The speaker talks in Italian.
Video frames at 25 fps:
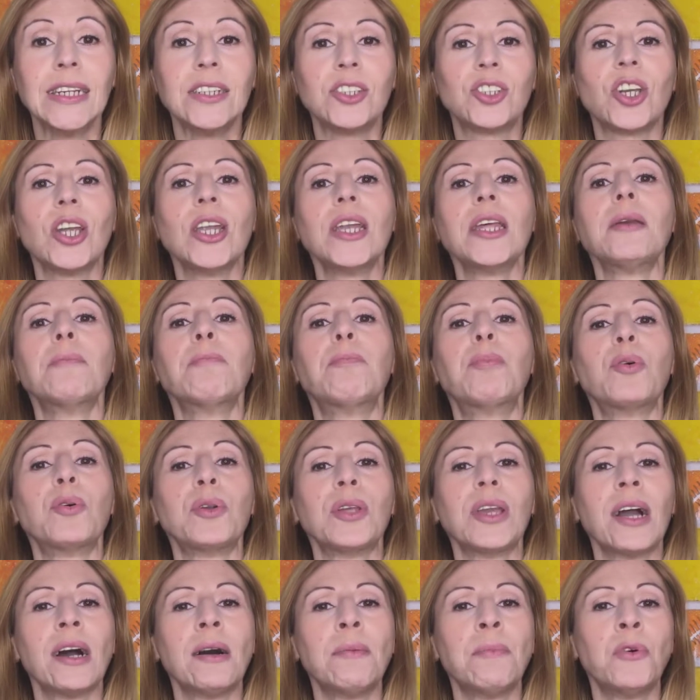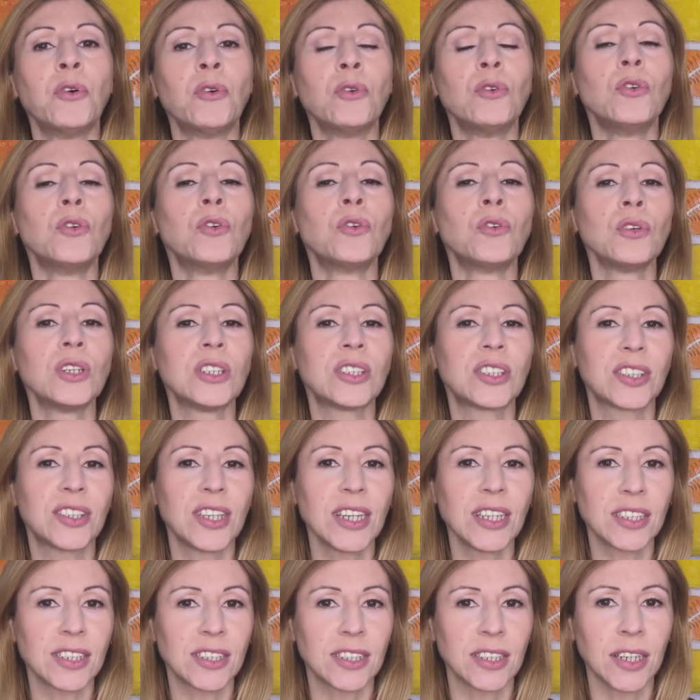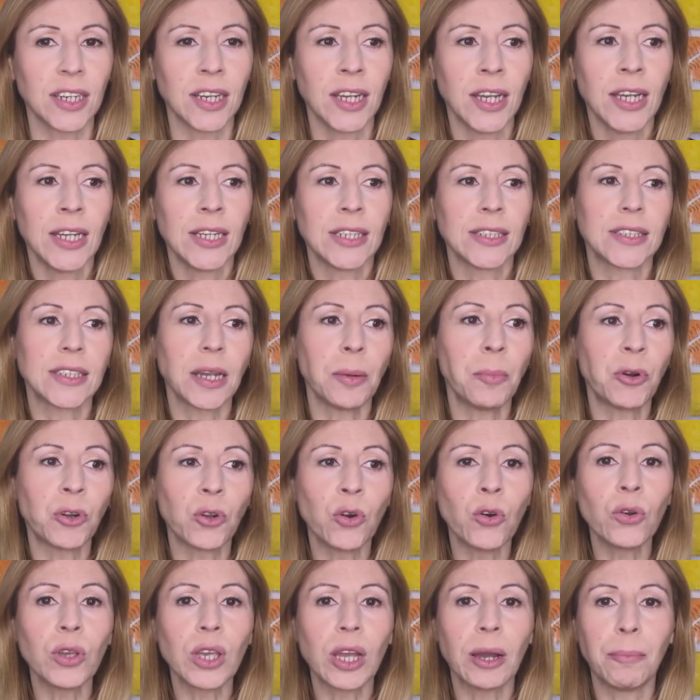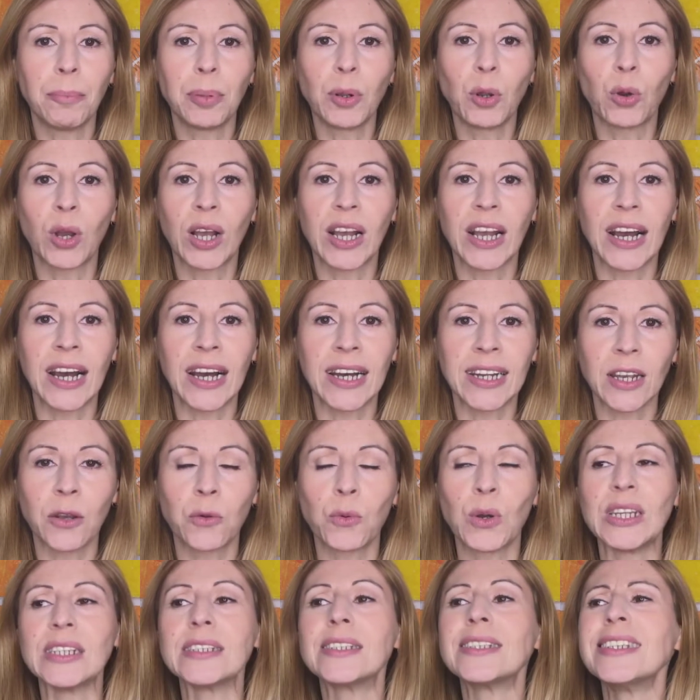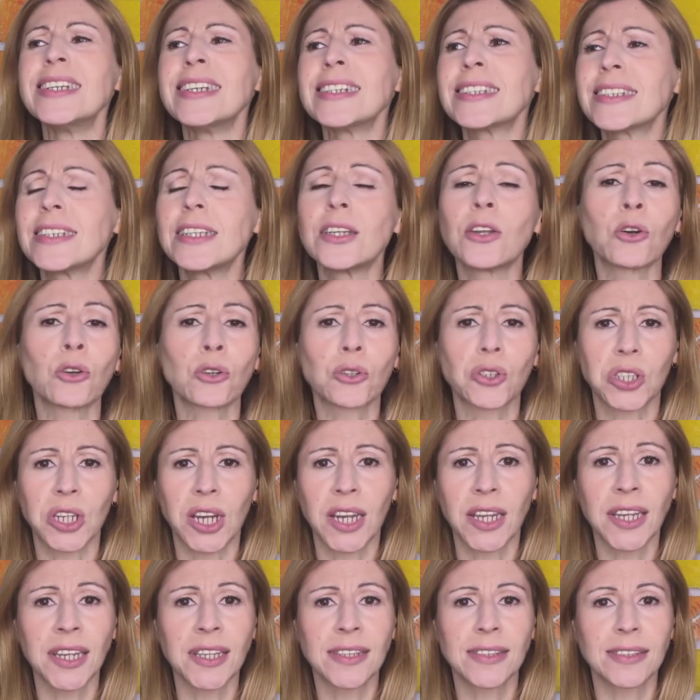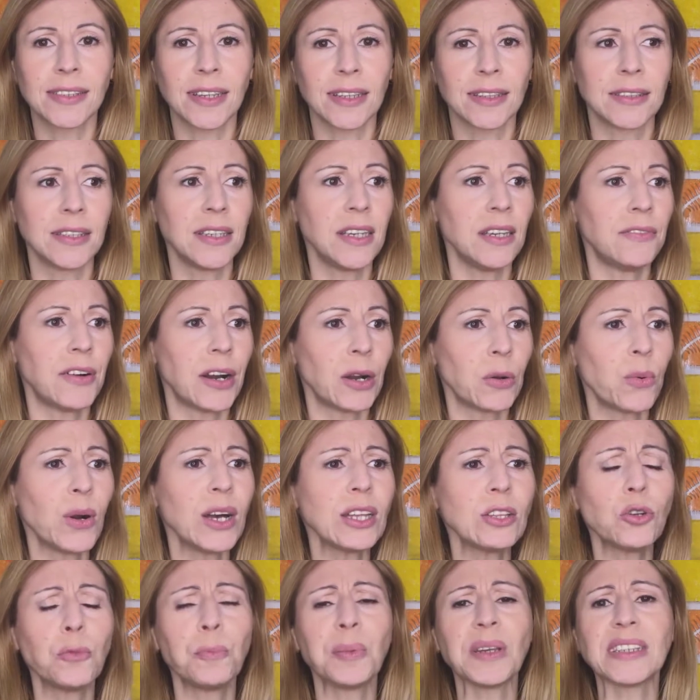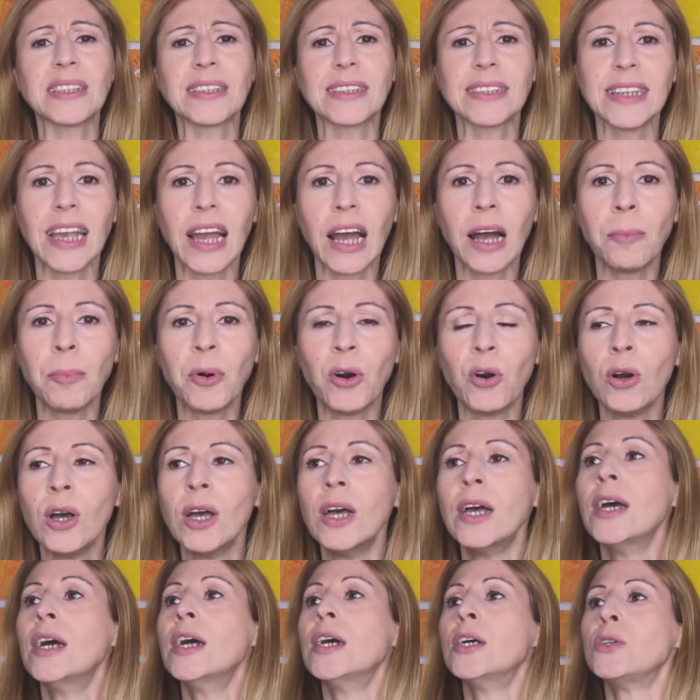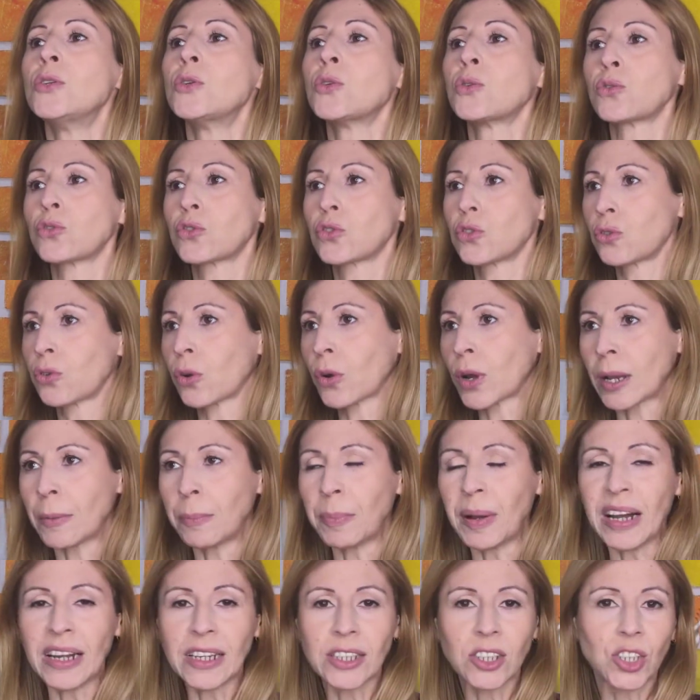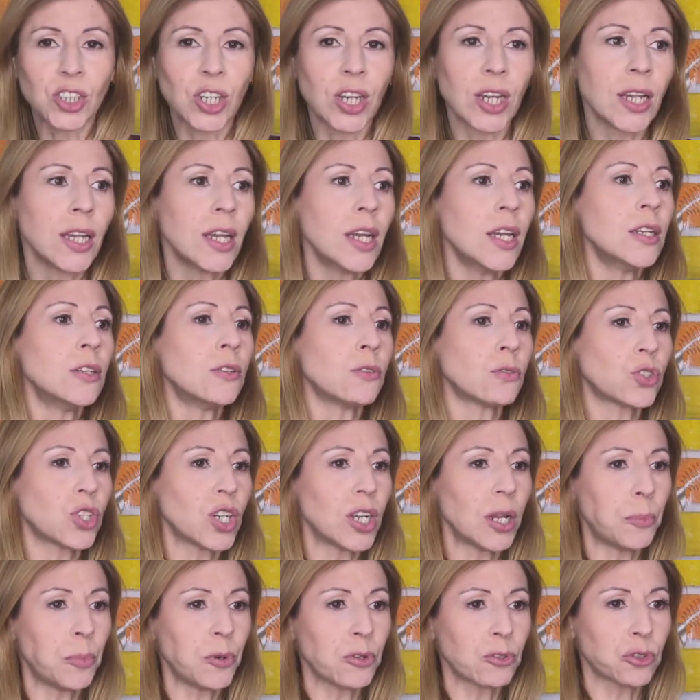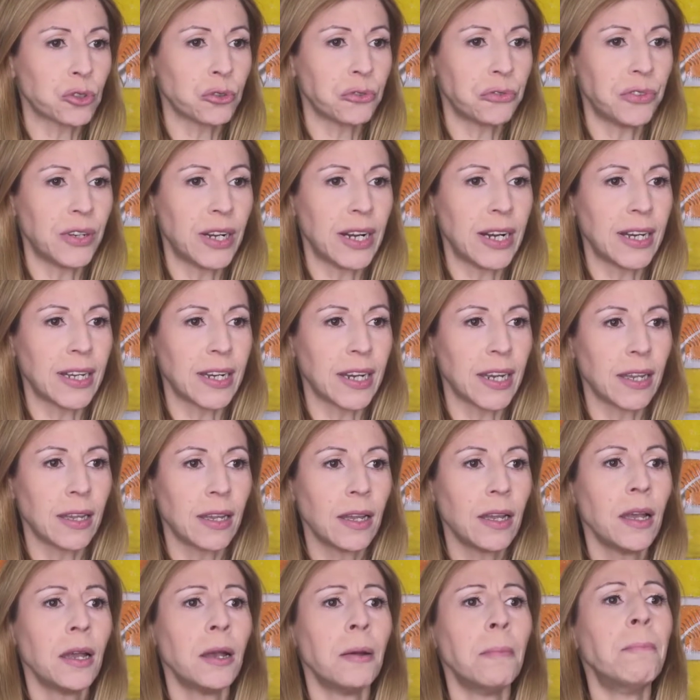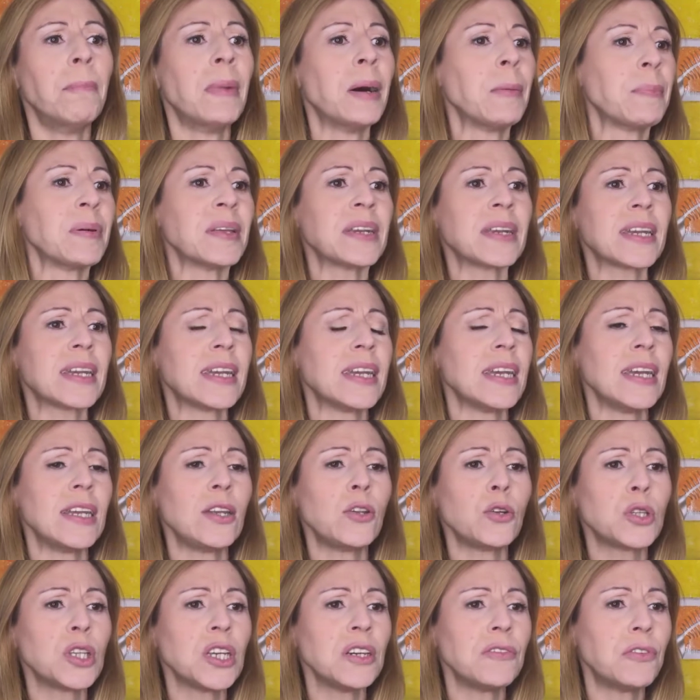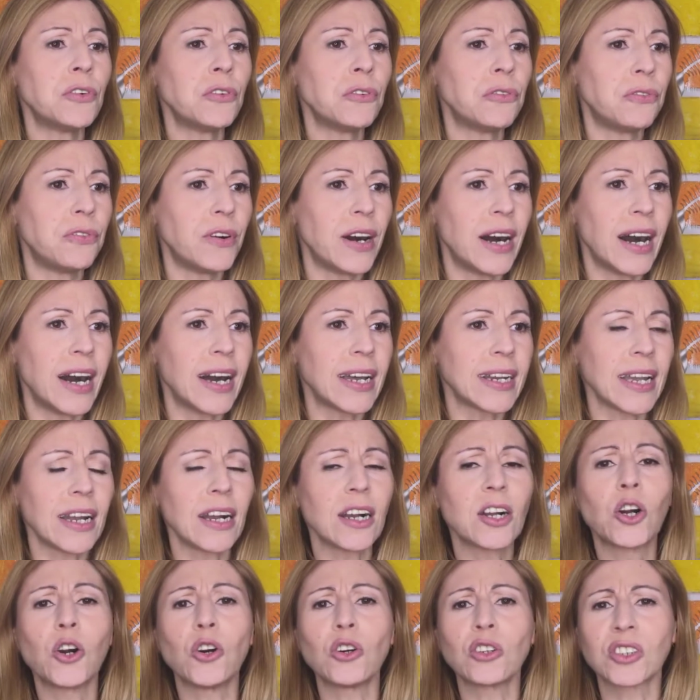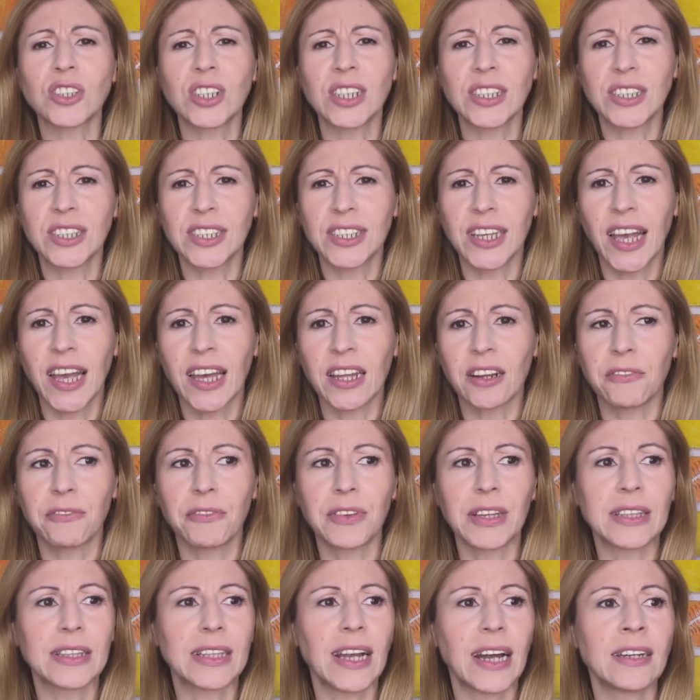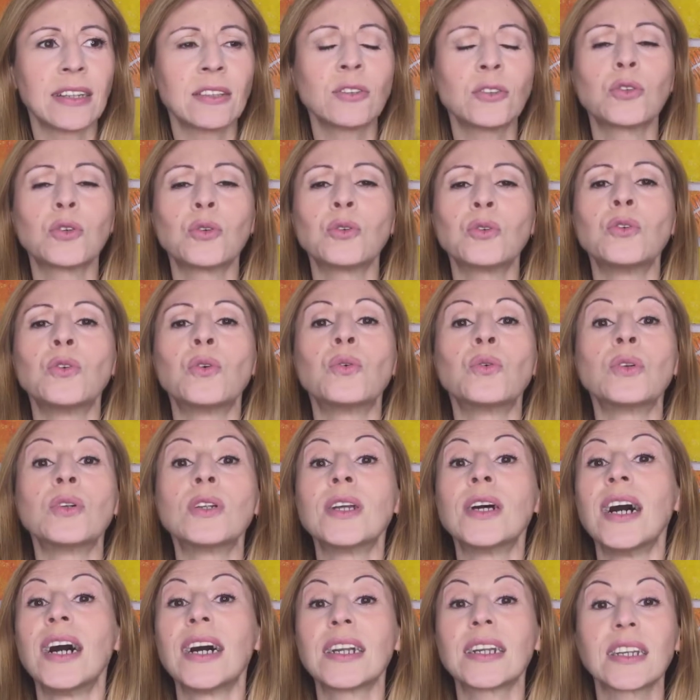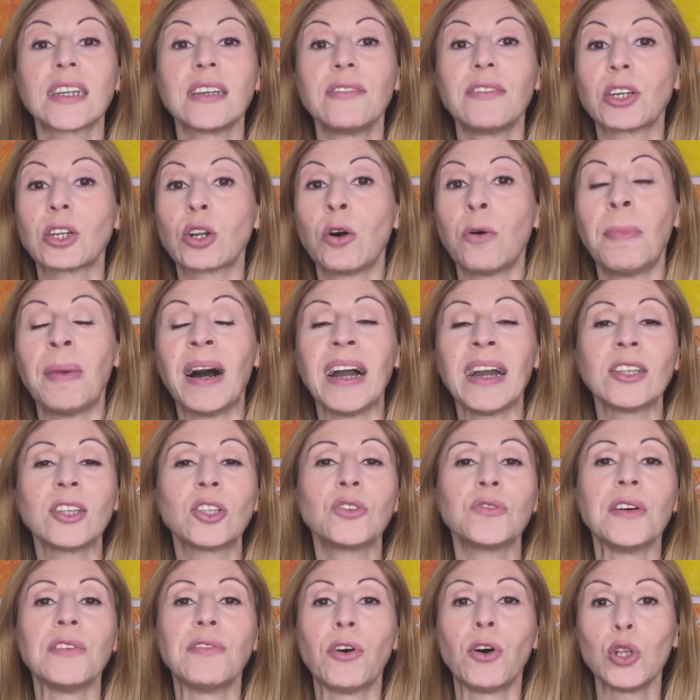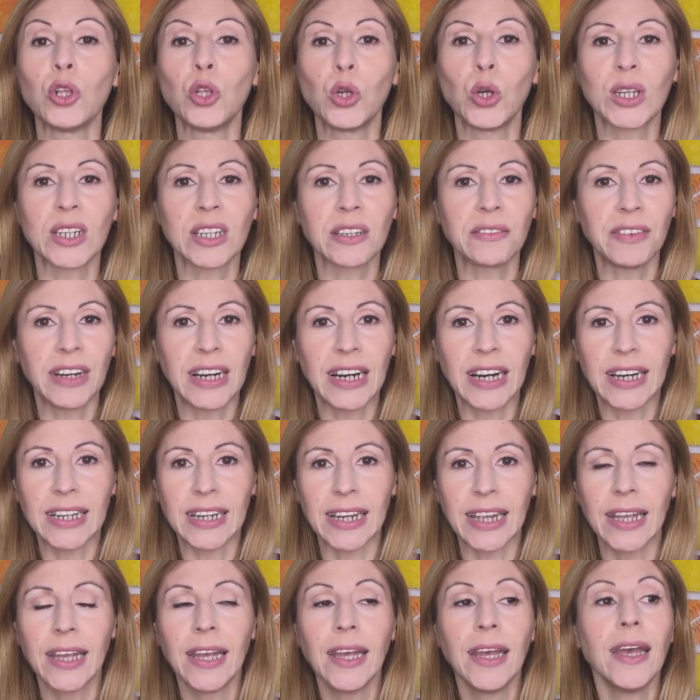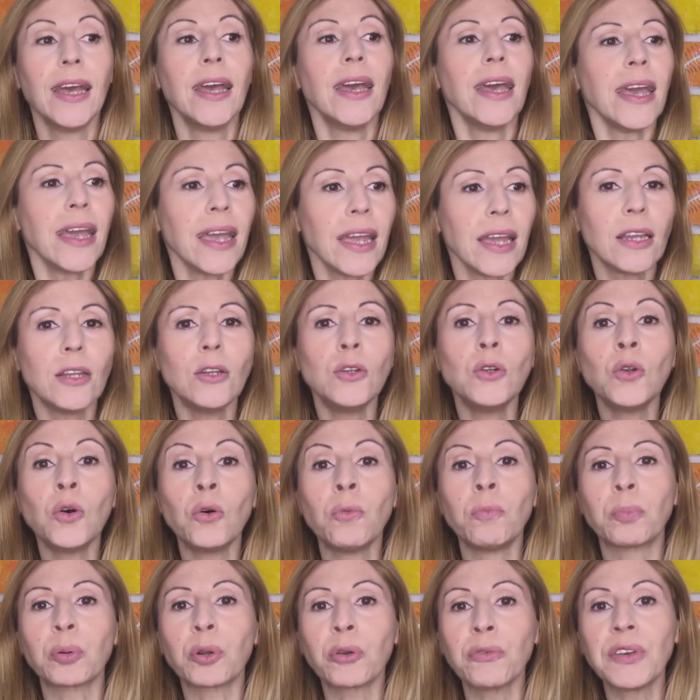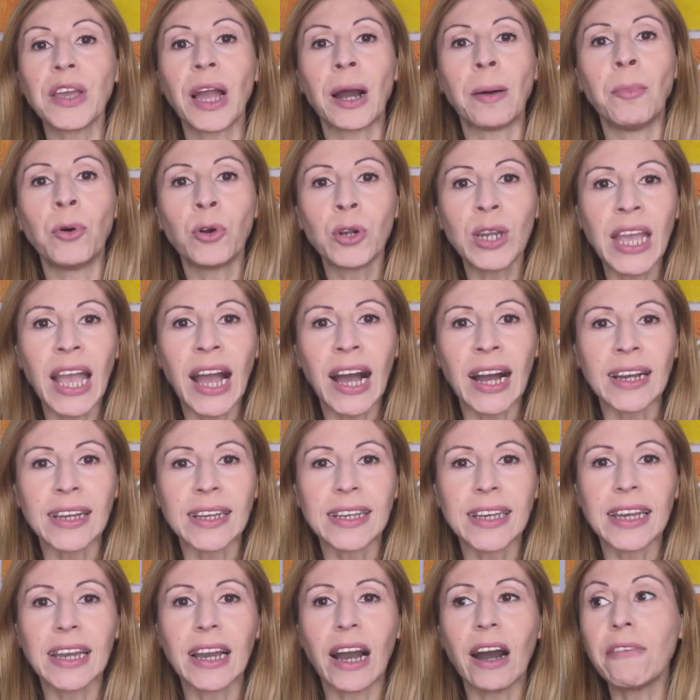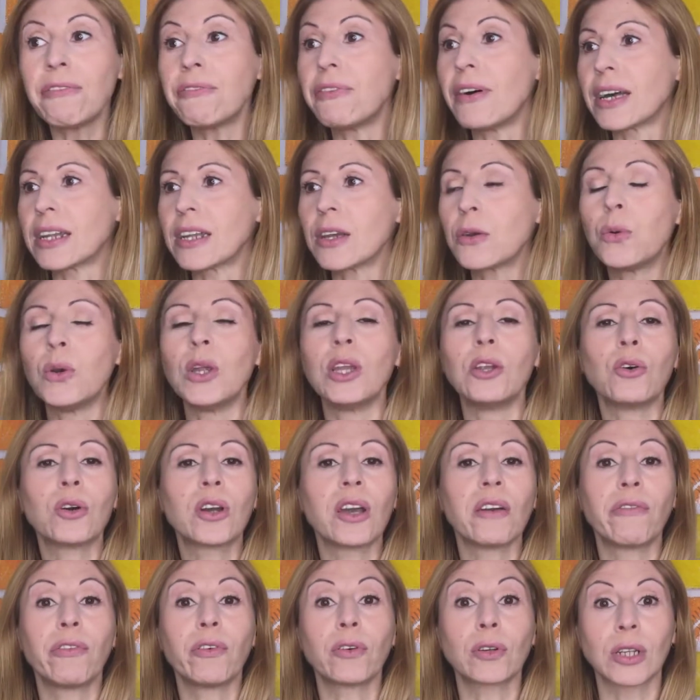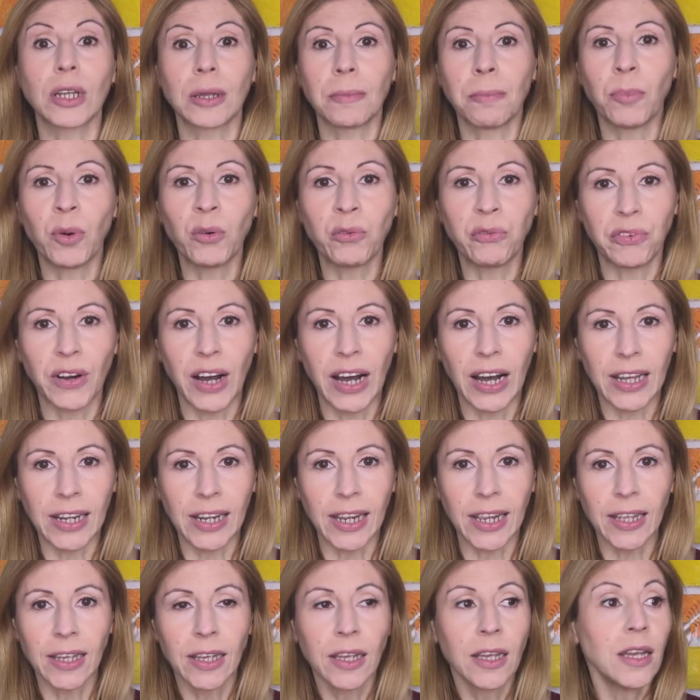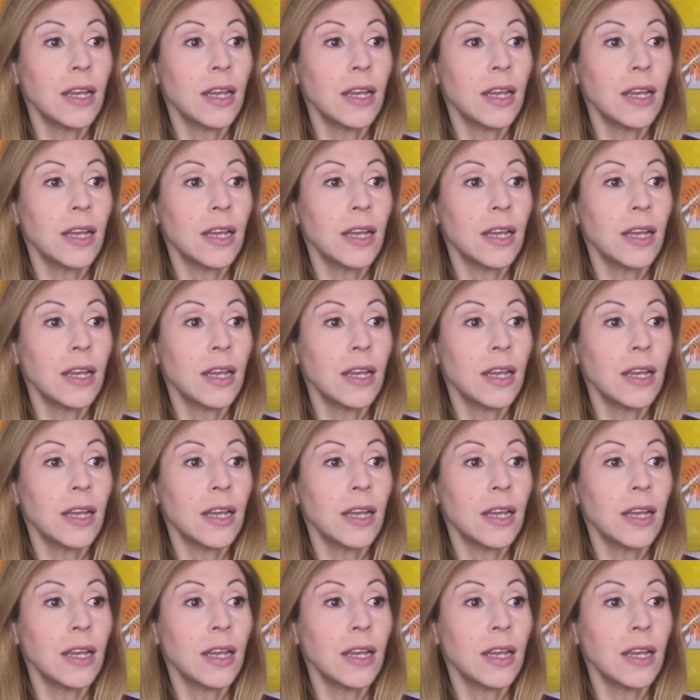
ce li imponiamo noi stessi, siamo noi a bloccare qualsiasi nostra iniziativa quando pensiamo non sono capace, non ce la posso fare, ma perché lo devo fare, a cosa serve, tanto non arriverò mai dove voglio arrivare e non proviamo neanche a fare quello che vorremmo fare.